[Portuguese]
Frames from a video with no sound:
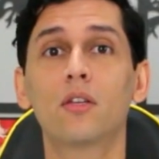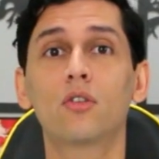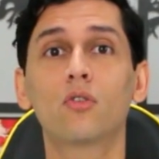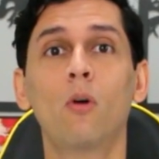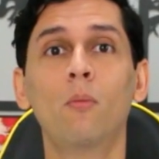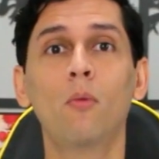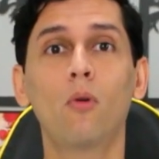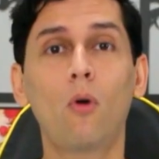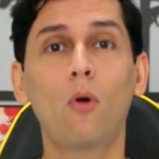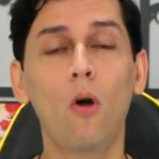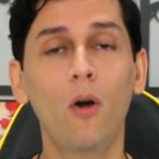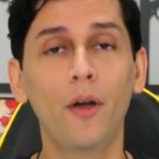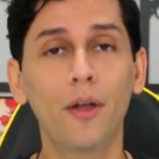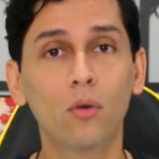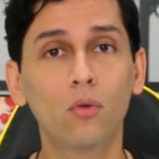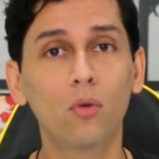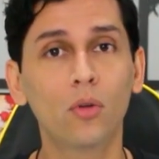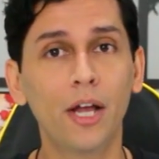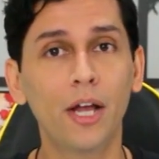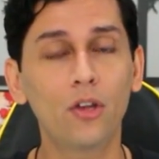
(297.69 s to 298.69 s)
como ocorreu
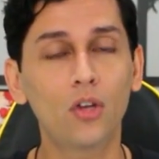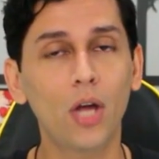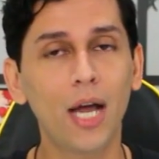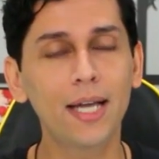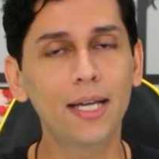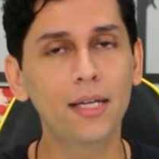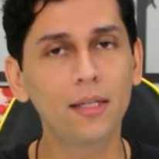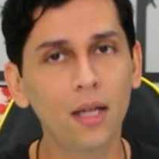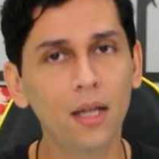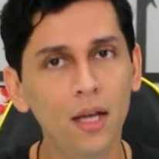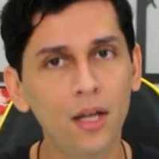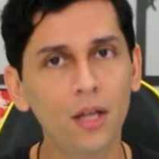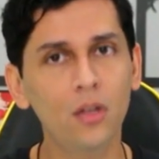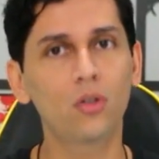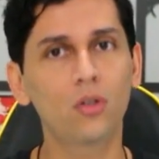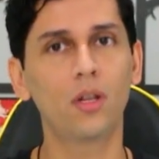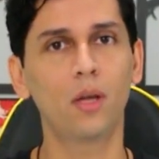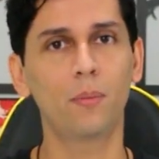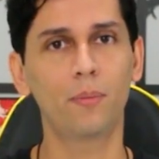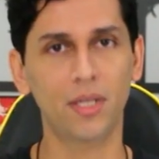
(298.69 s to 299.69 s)
durante a Grande
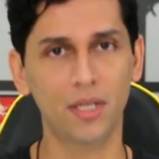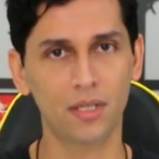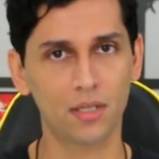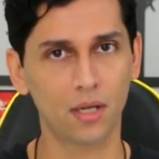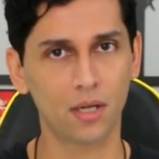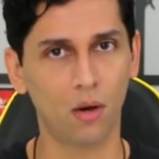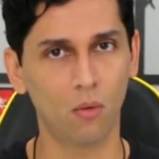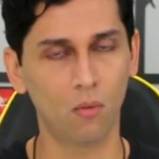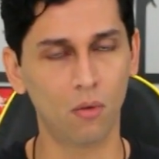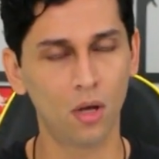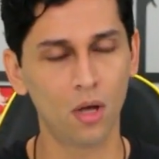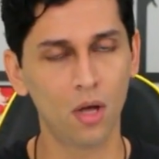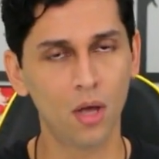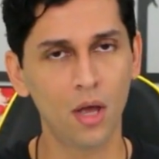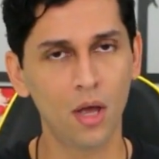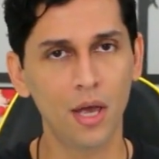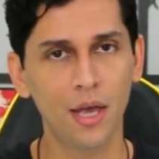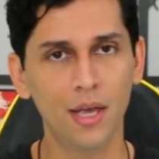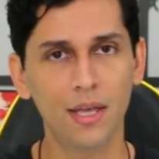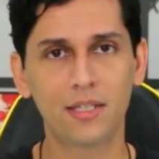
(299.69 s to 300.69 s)
Depressão,
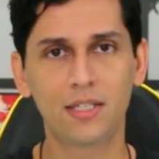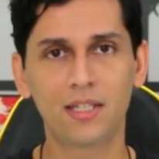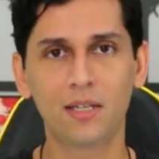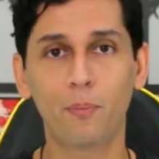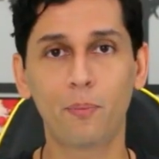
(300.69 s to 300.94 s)
e se